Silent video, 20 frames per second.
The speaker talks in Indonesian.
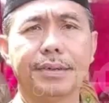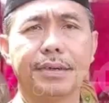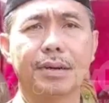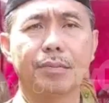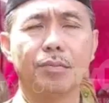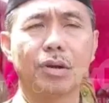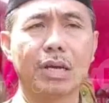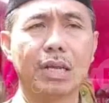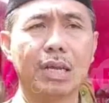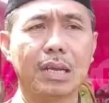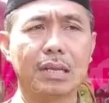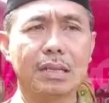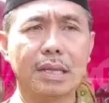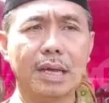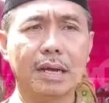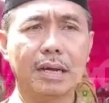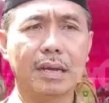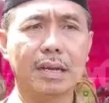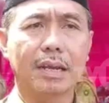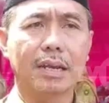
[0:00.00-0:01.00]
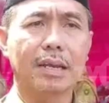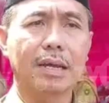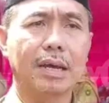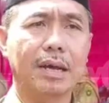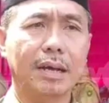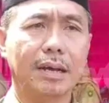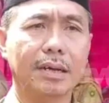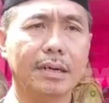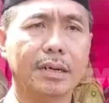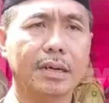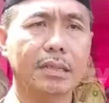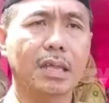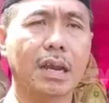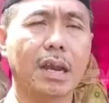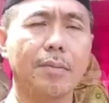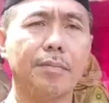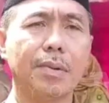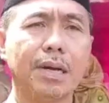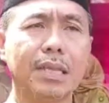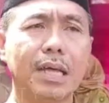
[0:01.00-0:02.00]
Mungkin nanti akan ada
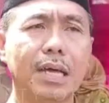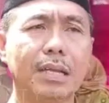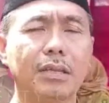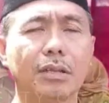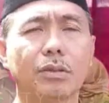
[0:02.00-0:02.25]
keterlambatan,